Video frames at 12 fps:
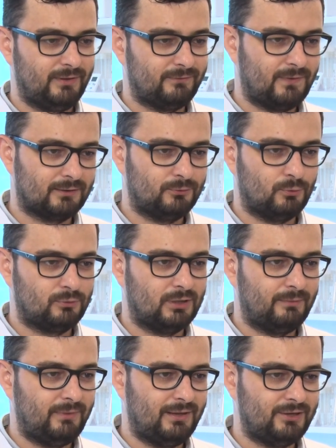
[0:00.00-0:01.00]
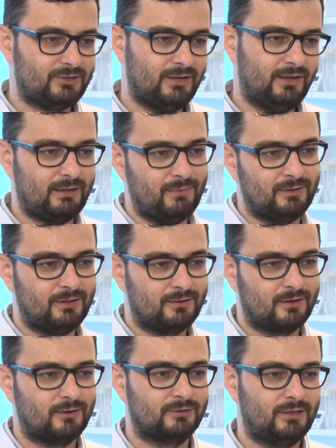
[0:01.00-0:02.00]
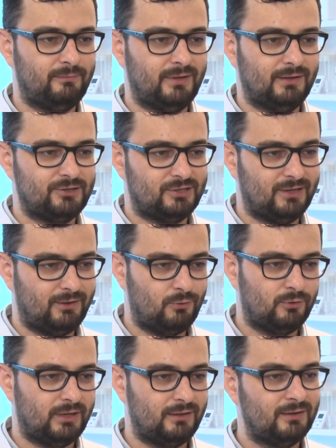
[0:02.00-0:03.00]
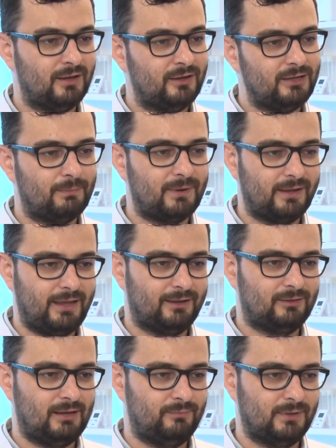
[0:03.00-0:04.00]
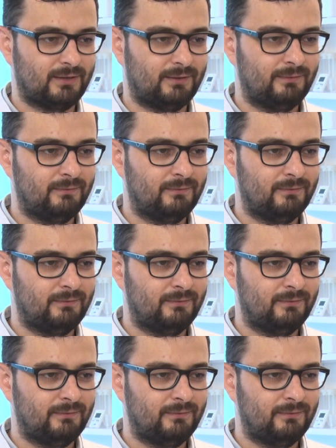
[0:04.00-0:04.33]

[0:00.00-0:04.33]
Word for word: farklı dokuların birleştiği, kemikli kıkırdağın birleştiği örneğin yapay eklemler.